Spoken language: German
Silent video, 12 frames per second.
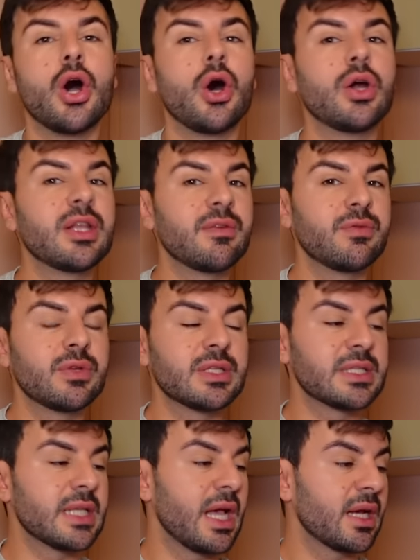Und dann würde
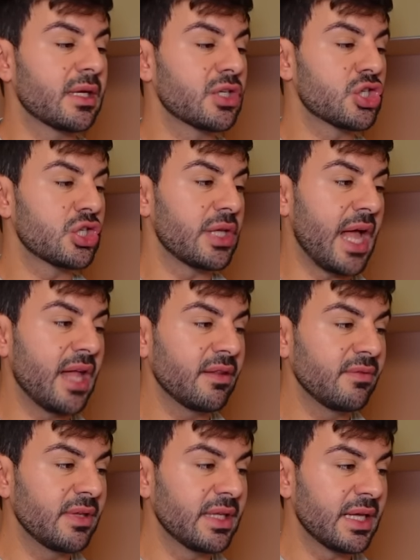ich sagen,
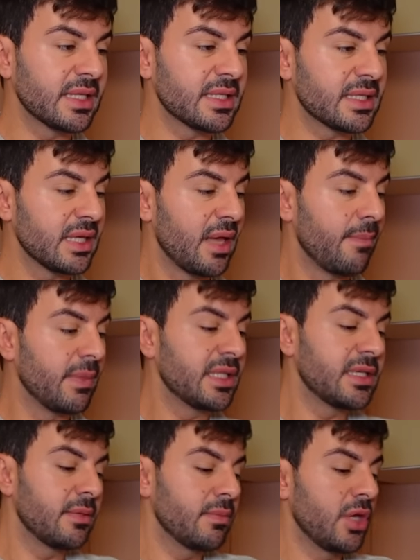starten wir jetzt
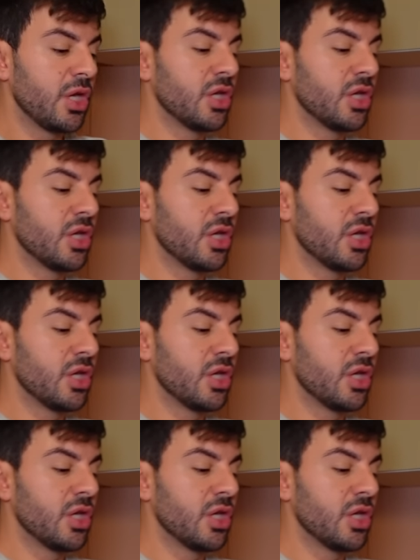mit dem